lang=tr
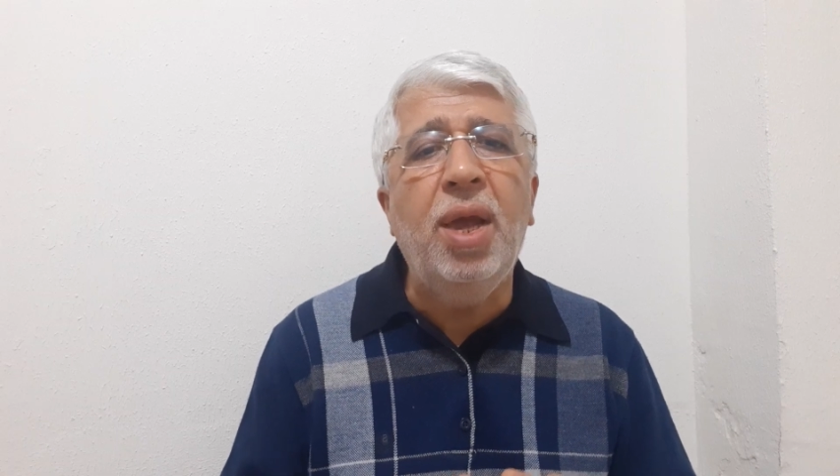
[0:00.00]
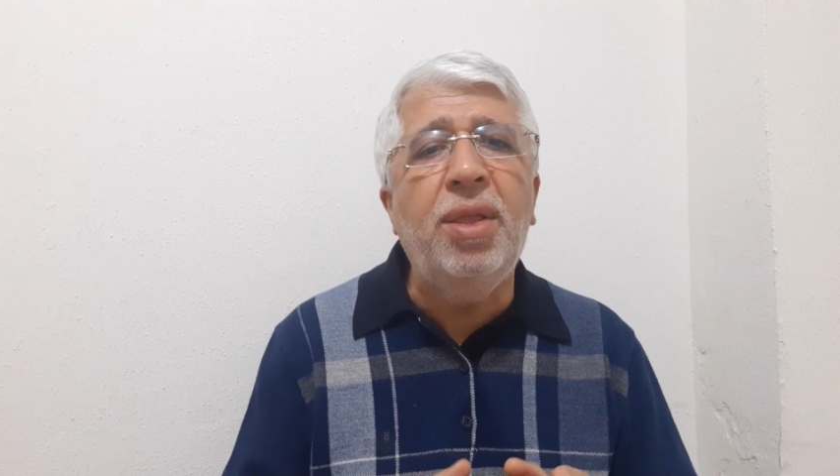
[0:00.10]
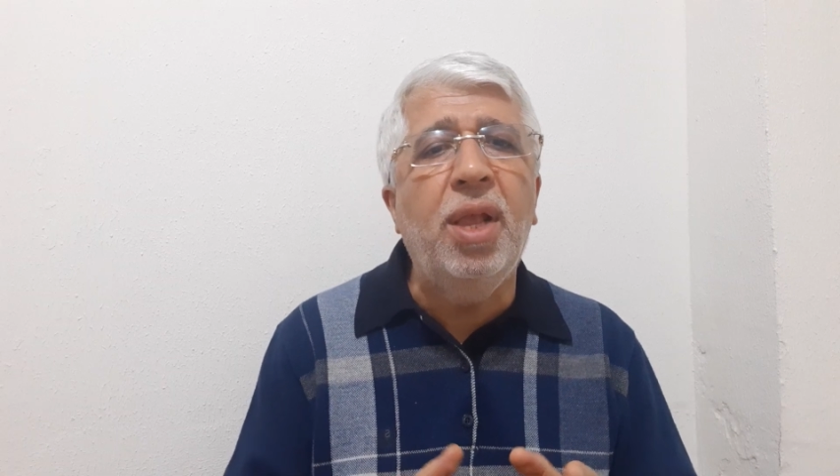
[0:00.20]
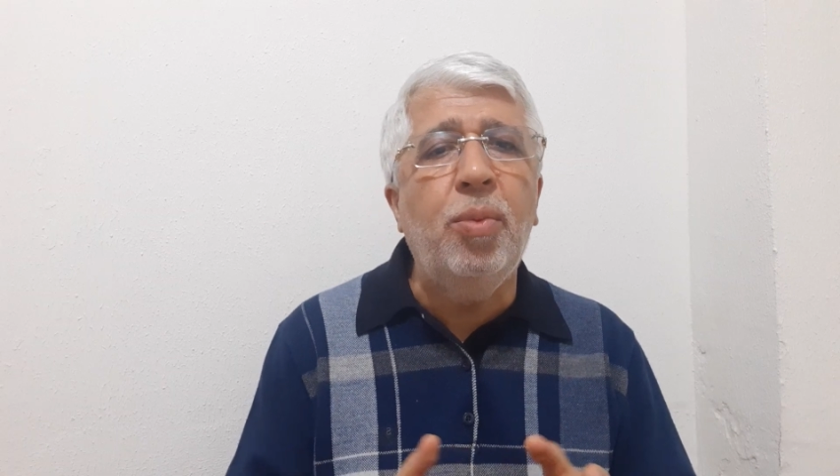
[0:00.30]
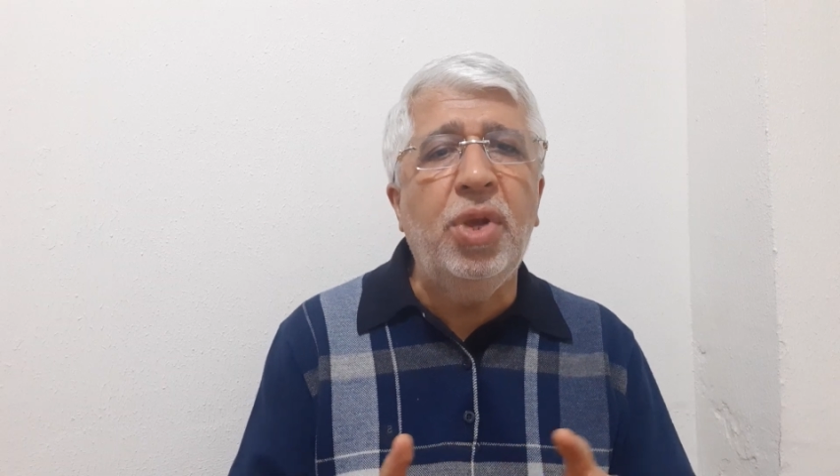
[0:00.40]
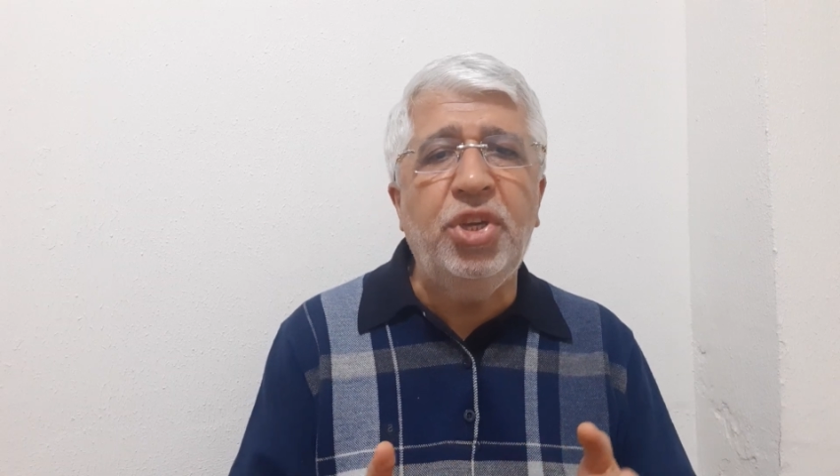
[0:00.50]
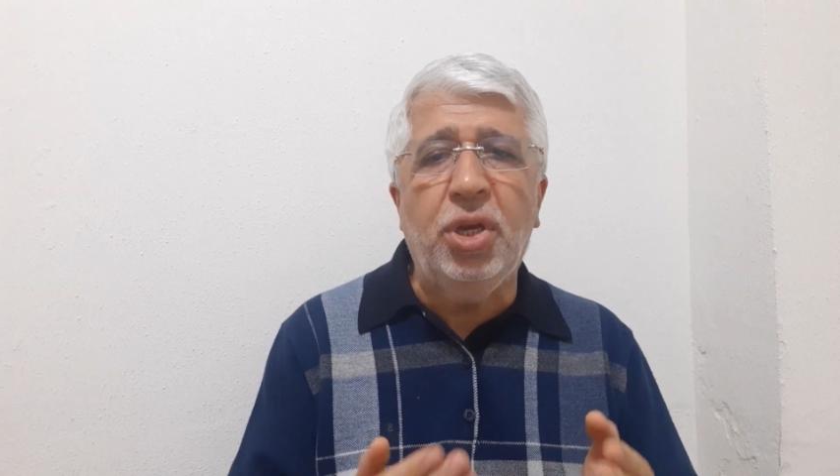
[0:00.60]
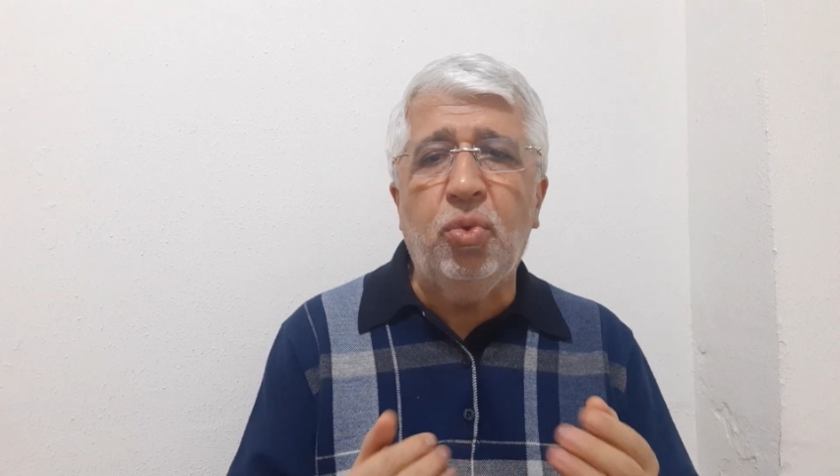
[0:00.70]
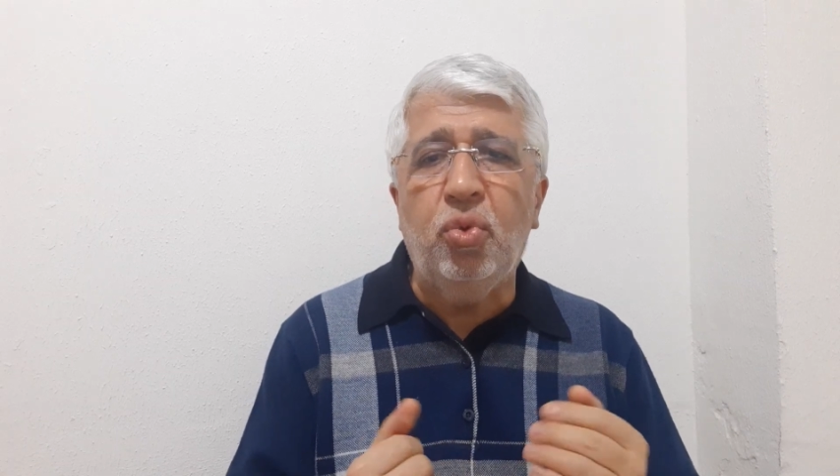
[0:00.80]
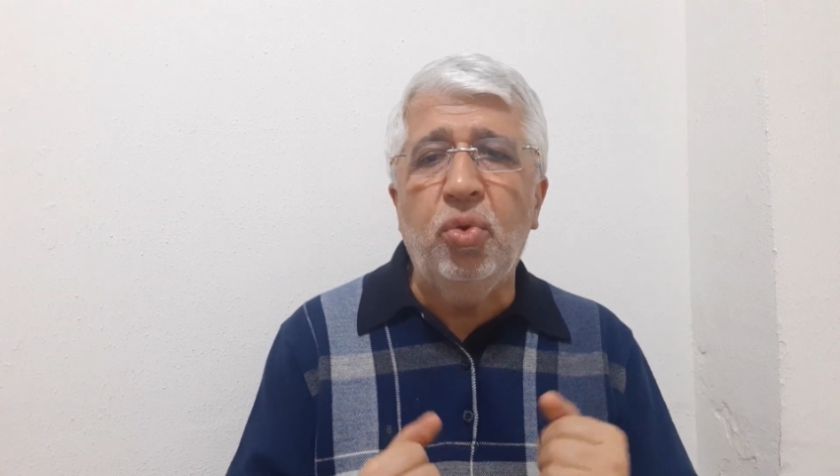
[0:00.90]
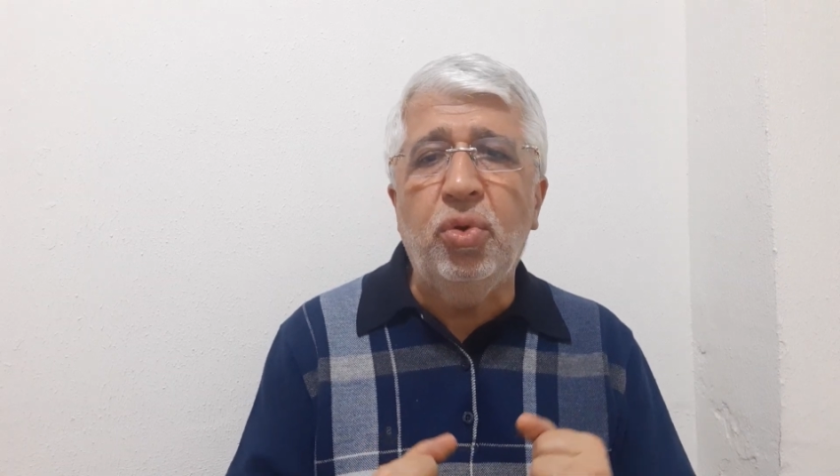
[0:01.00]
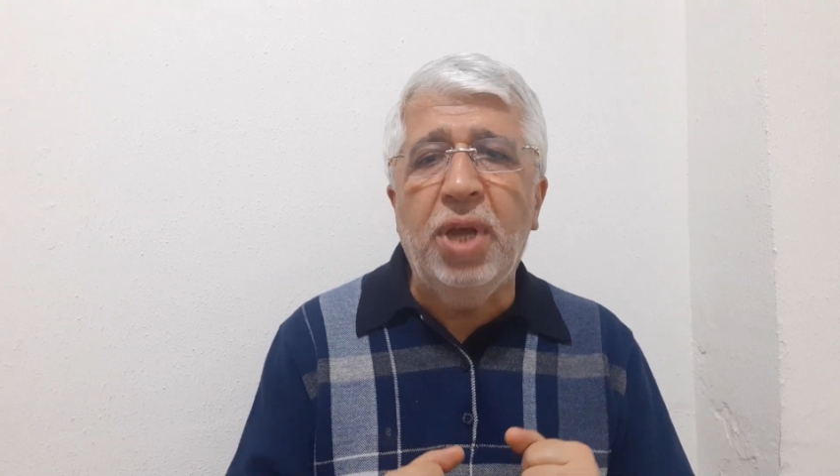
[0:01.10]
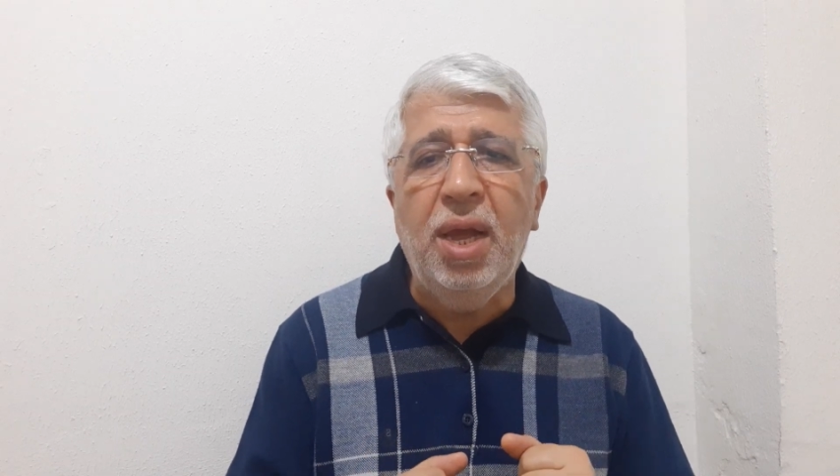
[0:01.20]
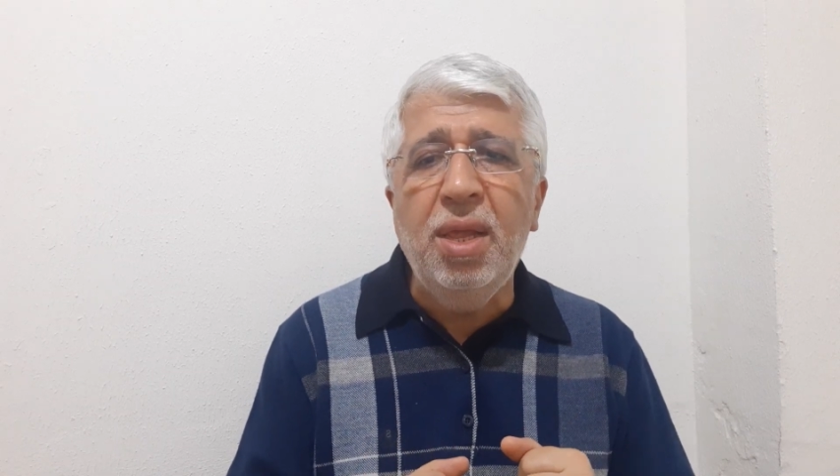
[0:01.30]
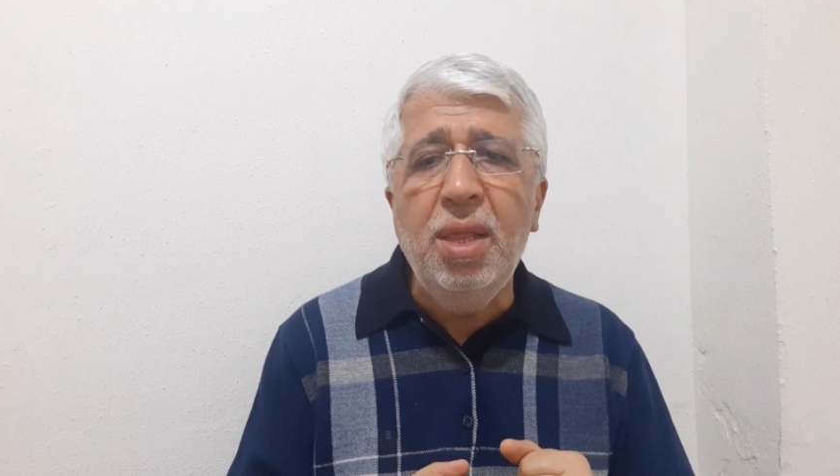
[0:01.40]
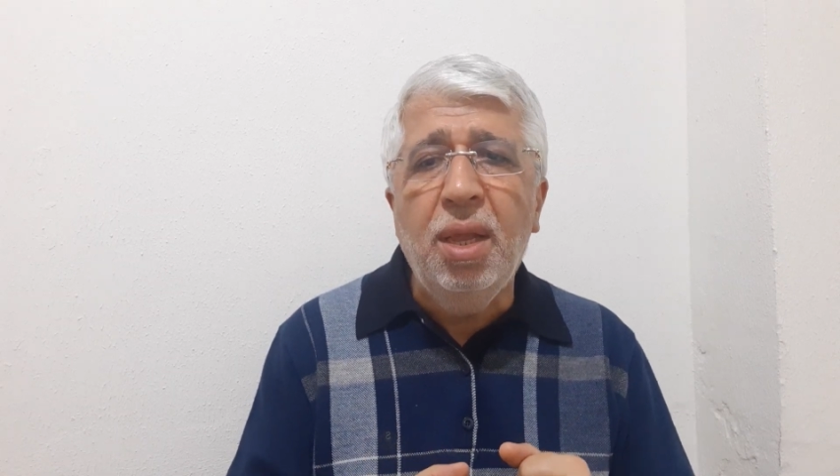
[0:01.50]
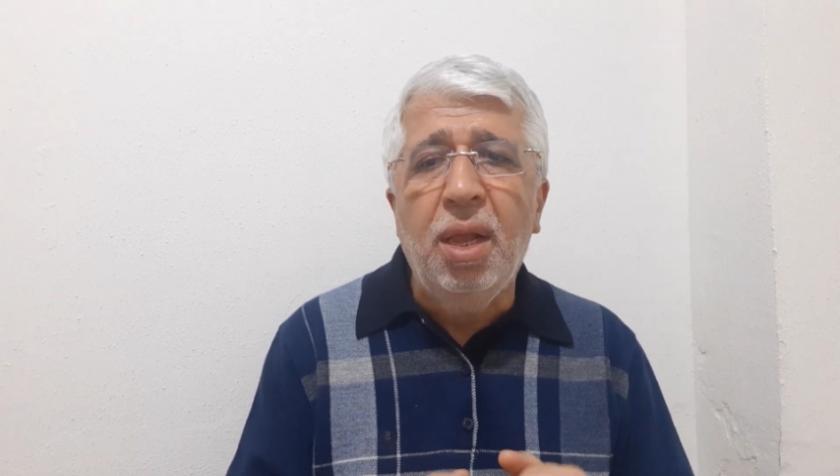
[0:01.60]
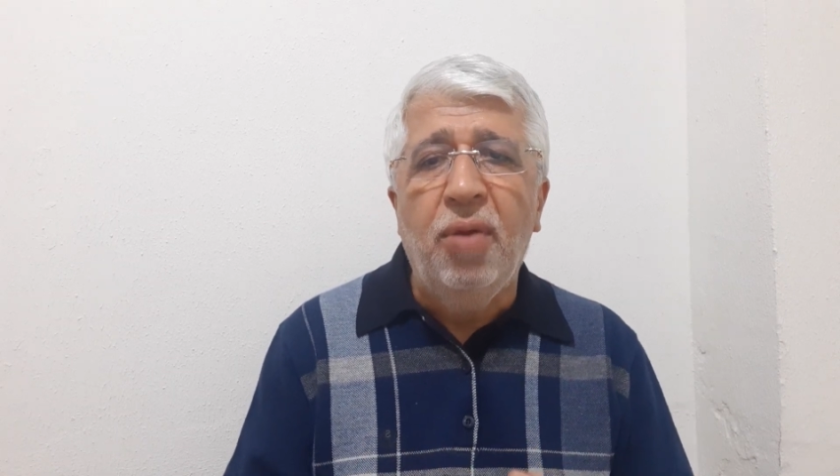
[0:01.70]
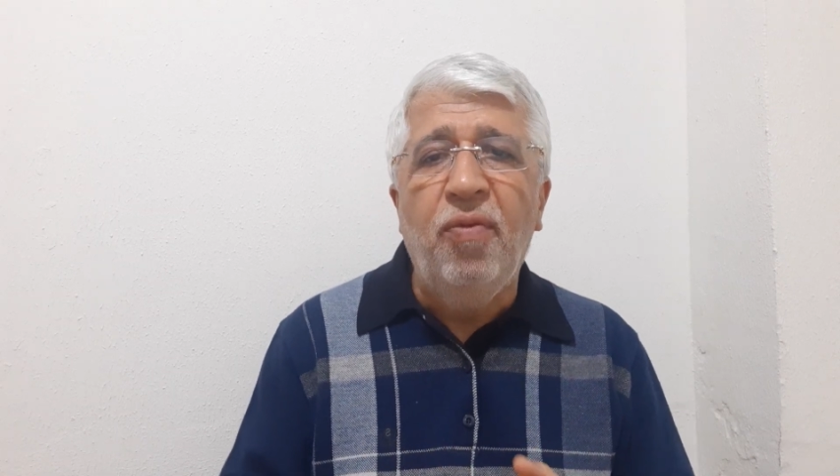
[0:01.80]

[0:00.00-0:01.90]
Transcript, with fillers: edilebilecek türden